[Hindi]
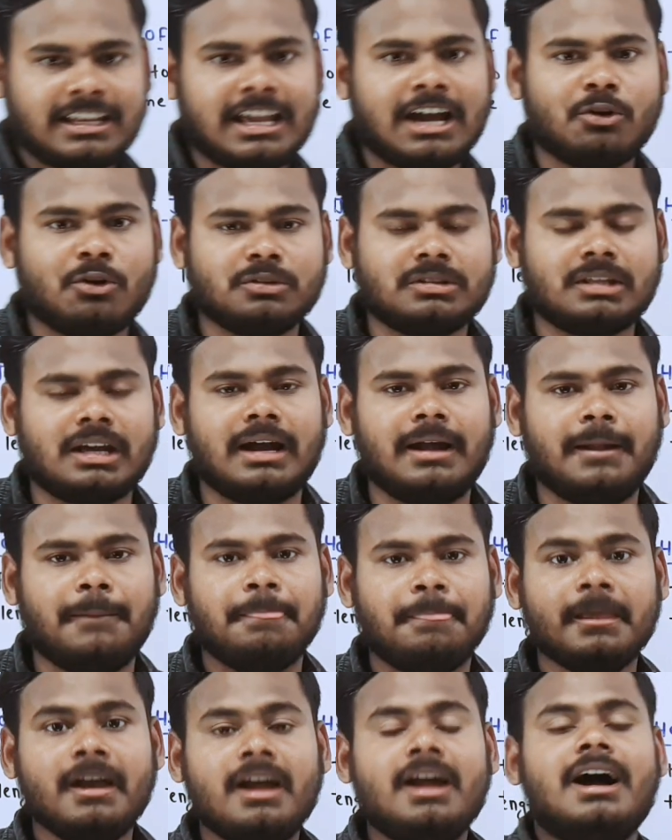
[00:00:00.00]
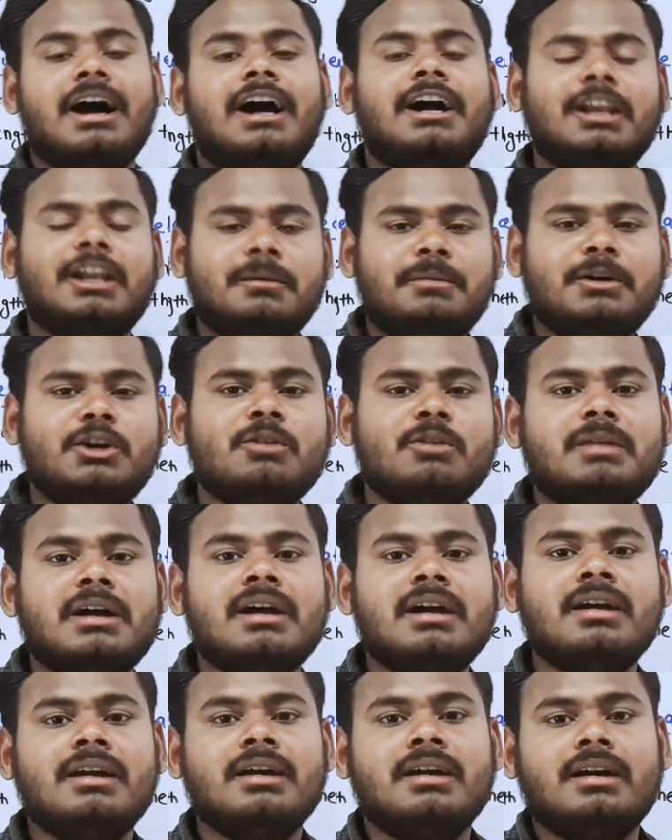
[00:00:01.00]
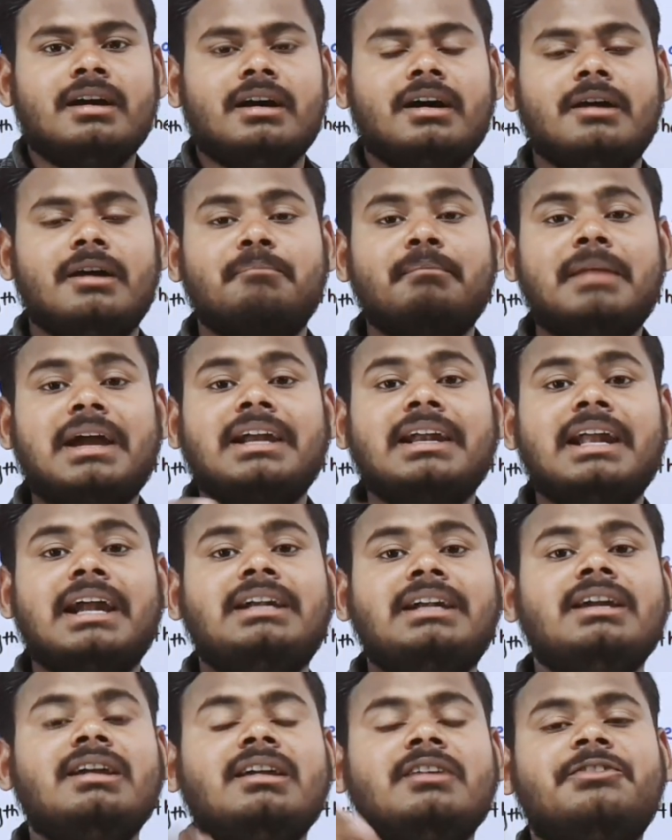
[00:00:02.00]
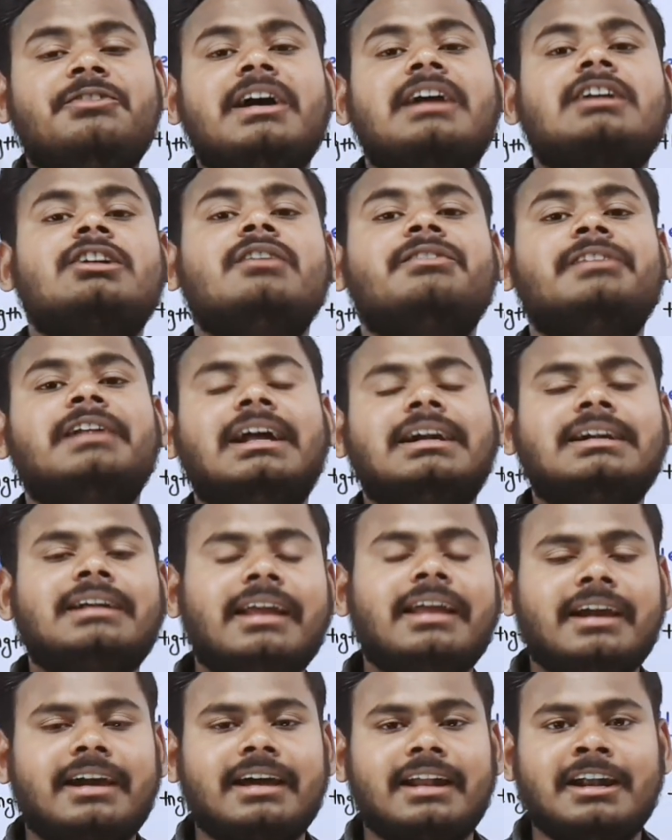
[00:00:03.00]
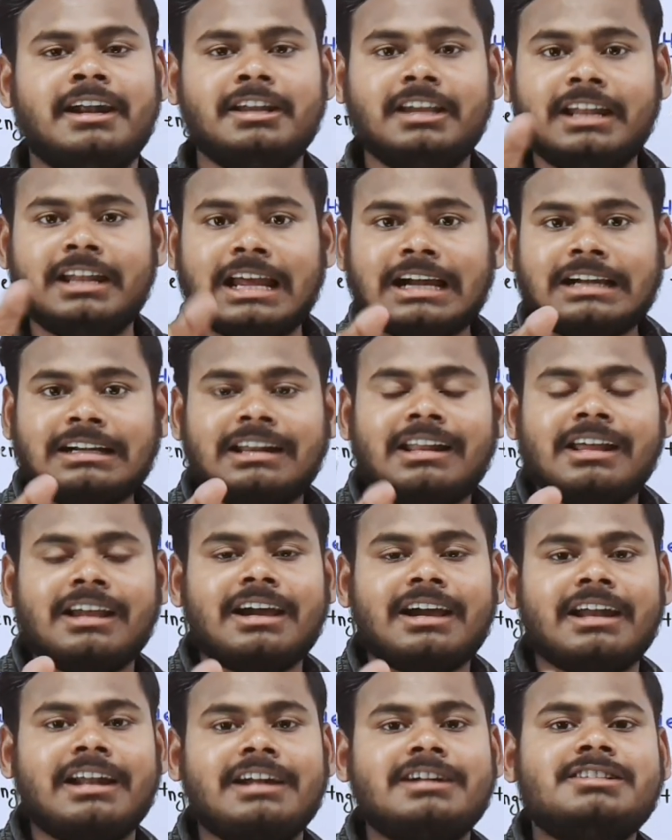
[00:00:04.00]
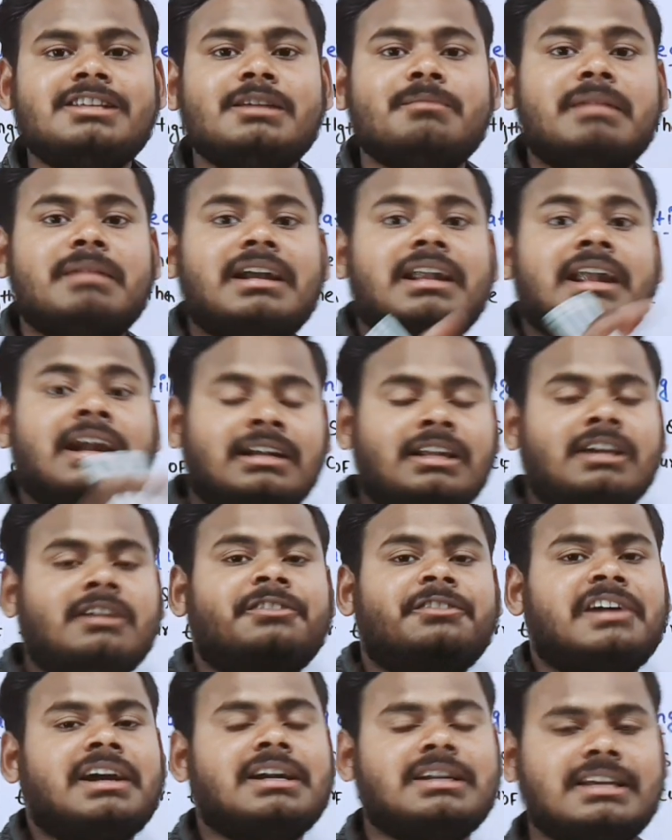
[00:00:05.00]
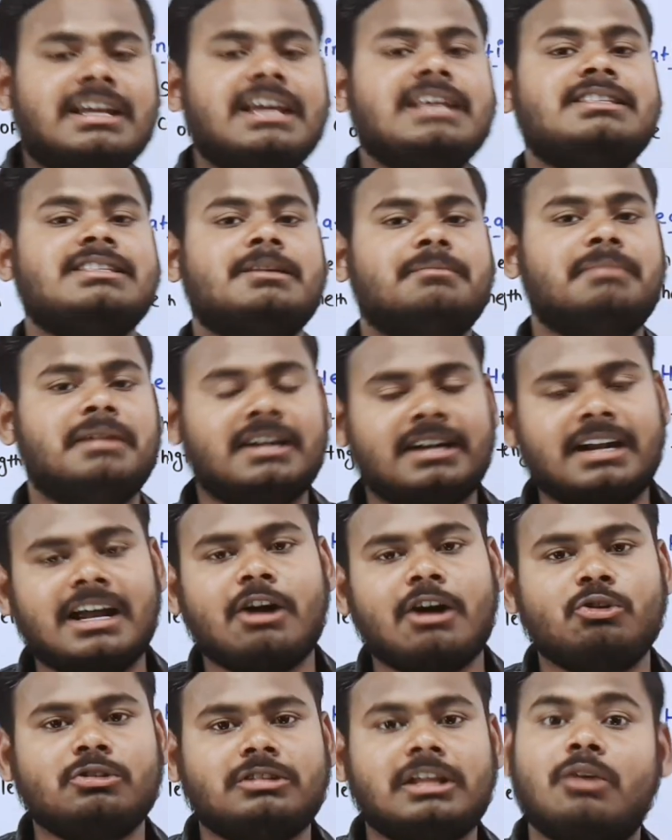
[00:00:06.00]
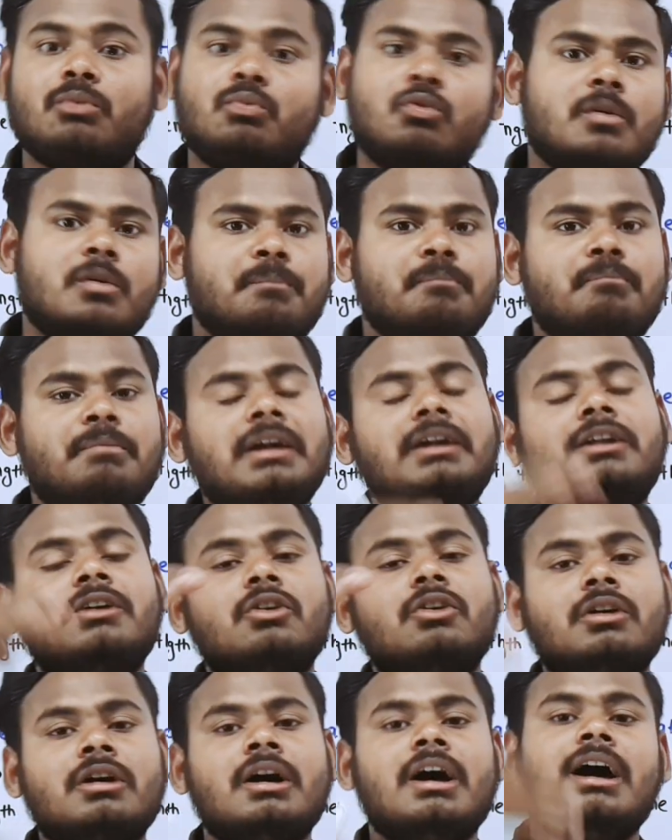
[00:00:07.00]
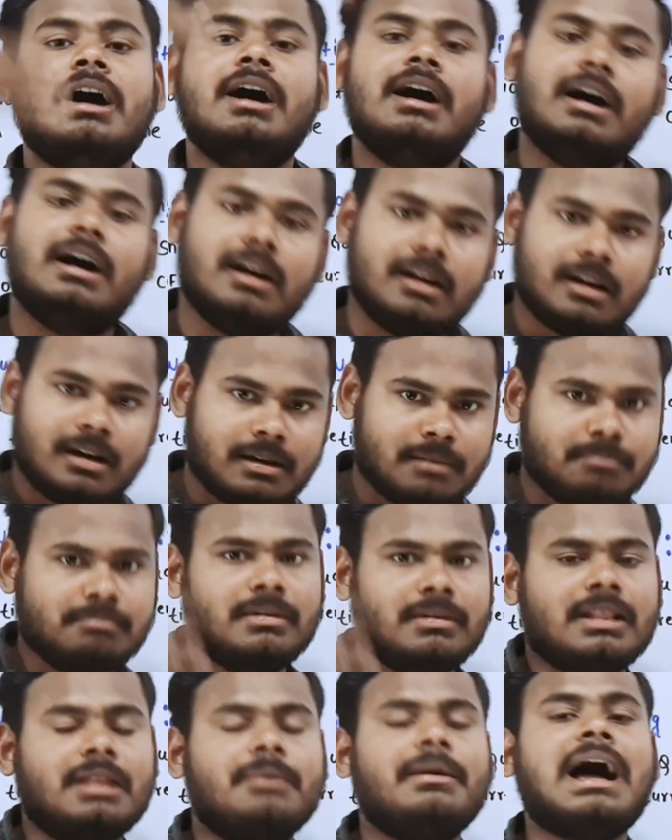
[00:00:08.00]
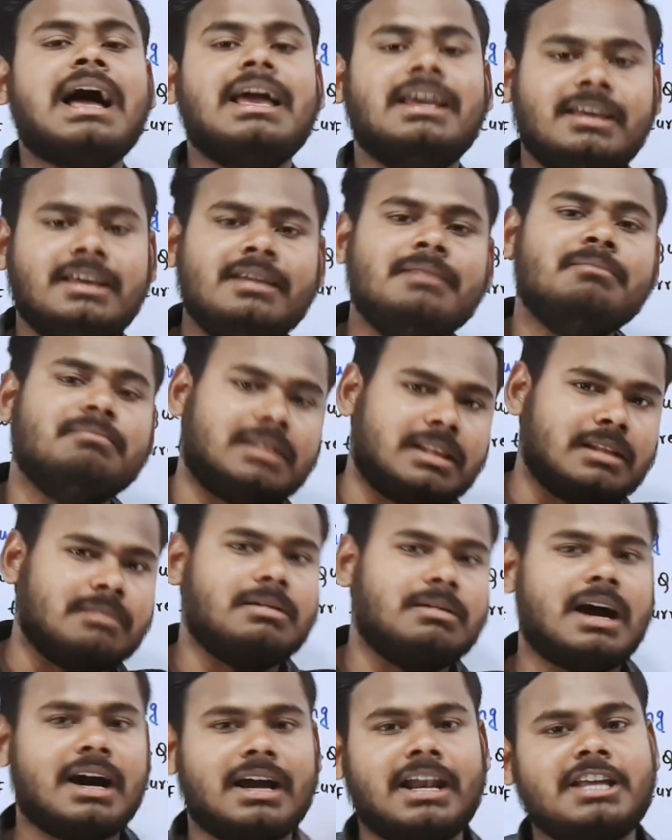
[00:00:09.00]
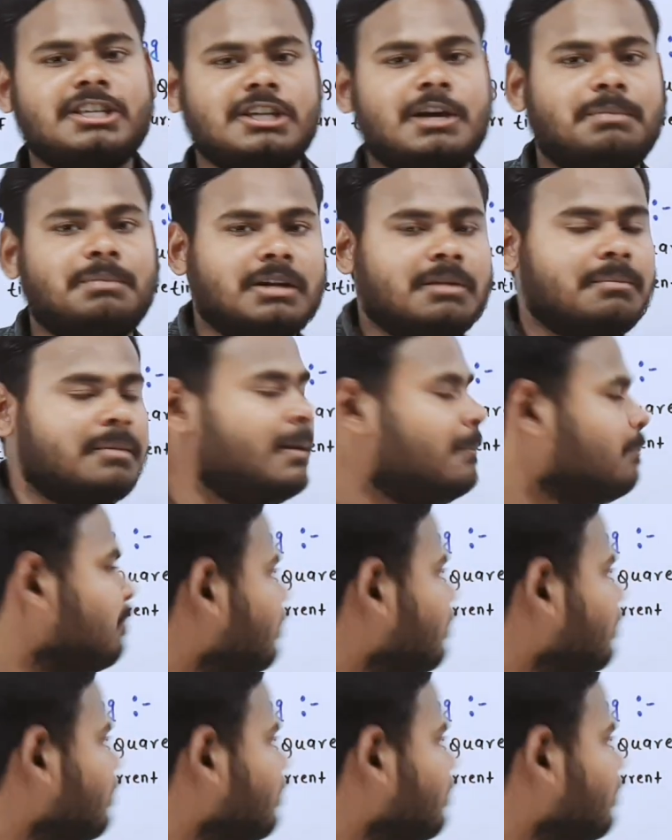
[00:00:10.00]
क्या होता है अगले वीडियो में मैग्नेटिक इफेक्ट ऑफ इलेक्ट्रिक करंट इलेक्ट्रिक करंट से मैग्नेटिक इफेक्ट कैसे बन रहा होता है वो वीडियो मतलब आएगी मतलब अगला चैप्टर में